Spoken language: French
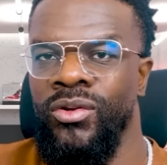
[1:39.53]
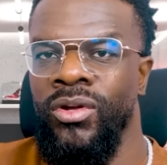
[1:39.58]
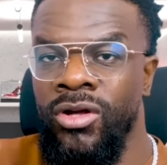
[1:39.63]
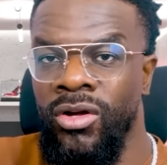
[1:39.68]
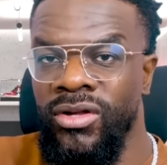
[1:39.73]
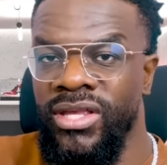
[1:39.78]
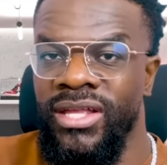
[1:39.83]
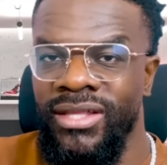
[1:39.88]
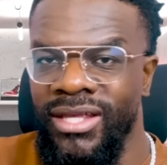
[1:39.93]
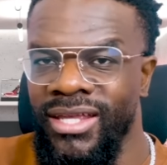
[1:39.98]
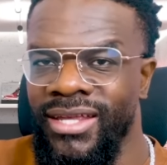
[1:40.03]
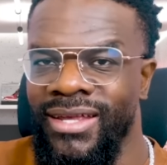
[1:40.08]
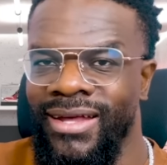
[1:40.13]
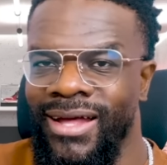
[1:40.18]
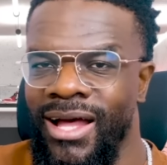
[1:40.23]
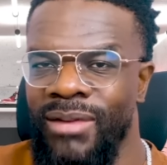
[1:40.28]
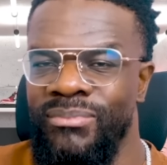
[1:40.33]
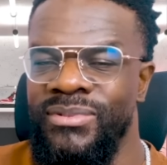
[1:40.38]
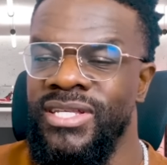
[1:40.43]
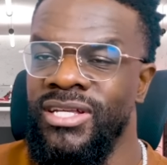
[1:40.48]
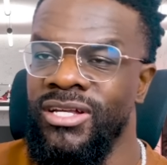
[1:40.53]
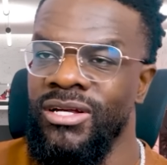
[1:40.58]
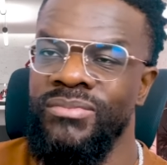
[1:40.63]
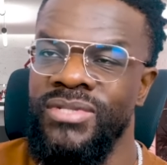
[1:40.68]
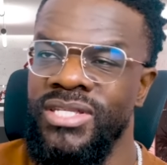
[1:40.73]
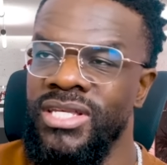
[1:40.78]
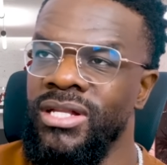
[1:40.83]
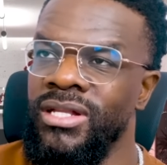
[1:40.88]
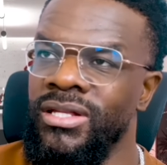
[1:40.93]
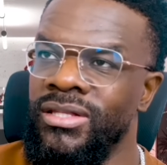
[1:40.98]
quand Kendrick rappe, c'est comme
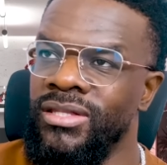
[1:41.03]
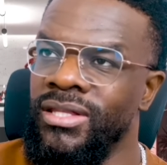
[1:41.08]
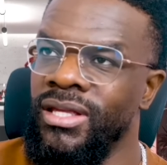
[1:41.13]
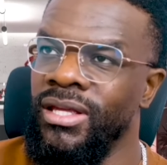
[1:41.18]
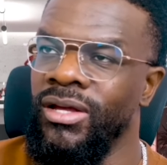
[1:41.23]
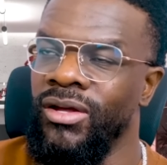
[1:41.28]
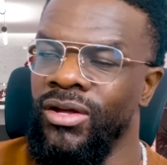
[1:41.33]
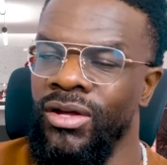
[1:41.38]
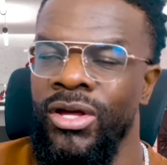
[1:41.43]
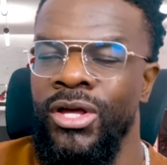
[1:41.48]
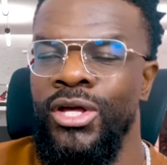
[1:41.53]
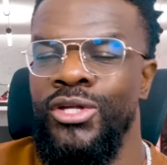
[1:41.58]
s'il était euh,